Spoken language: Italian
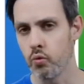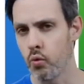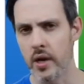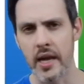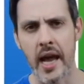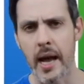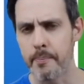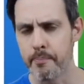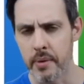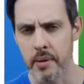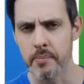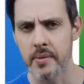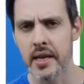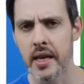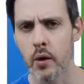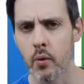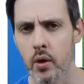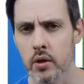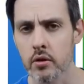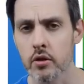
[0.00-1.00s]
2K
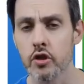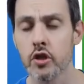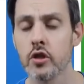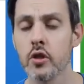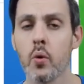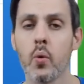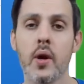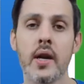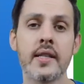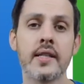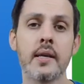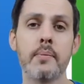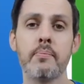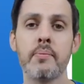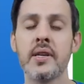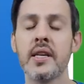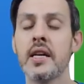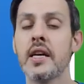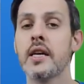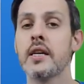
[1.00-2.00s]

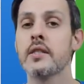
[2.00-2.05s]
1440p